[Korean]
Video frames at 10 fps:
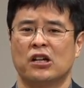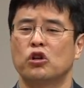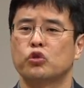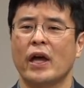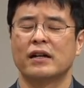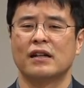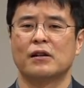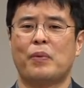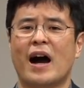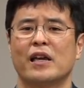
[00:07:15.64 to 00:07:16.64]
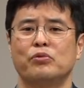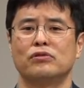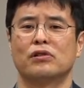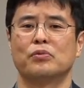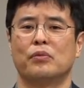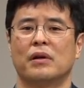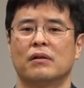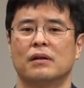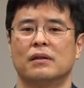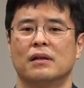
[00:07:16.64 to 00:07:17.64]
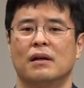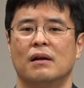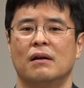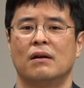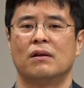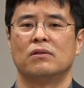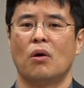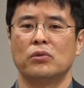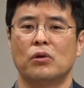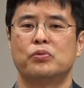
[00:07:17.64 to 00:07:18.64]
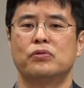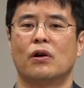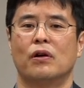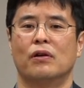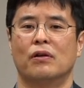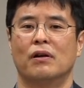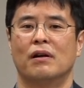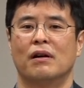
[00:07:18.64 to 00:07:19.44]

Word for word: 그리고 퇴근하는 방위분들을 보면은 너무너무 부러워요.